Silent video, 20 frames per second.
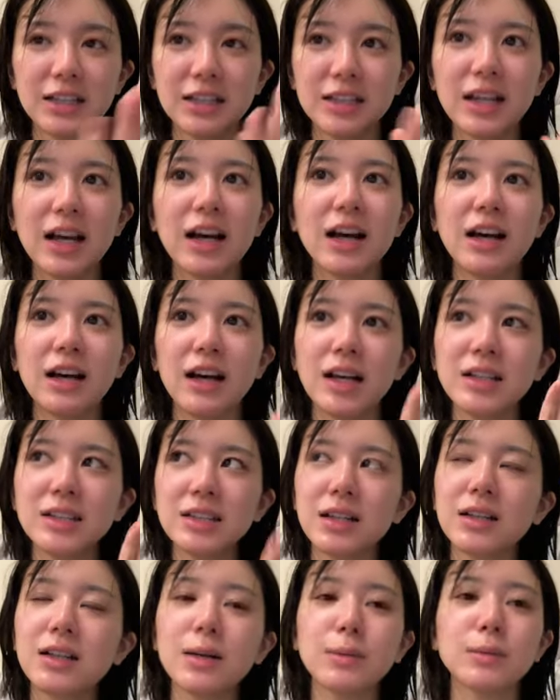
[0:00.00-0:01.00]
で明日明日
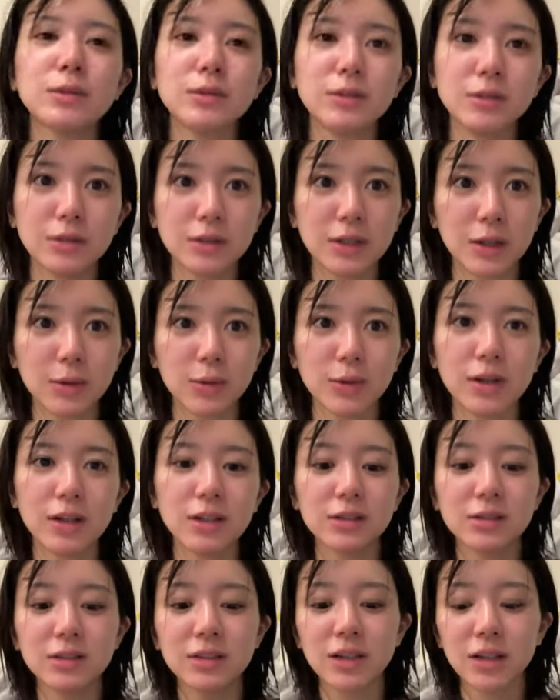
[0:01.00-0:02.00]
多分受け取れ
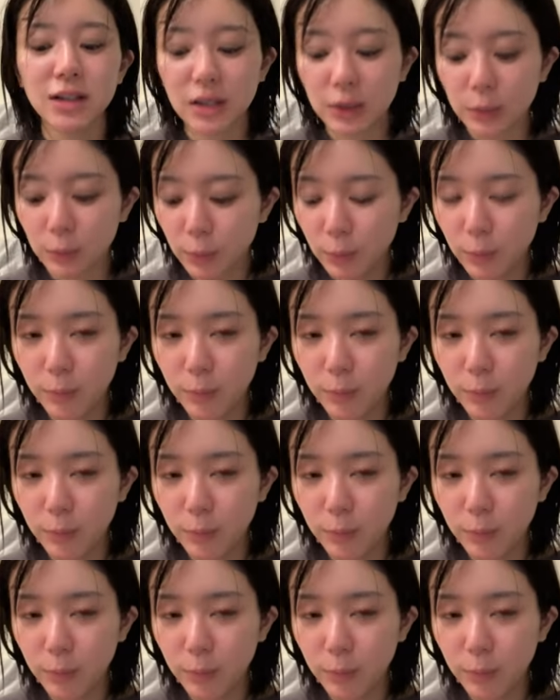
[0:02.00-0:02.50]
るんだけど、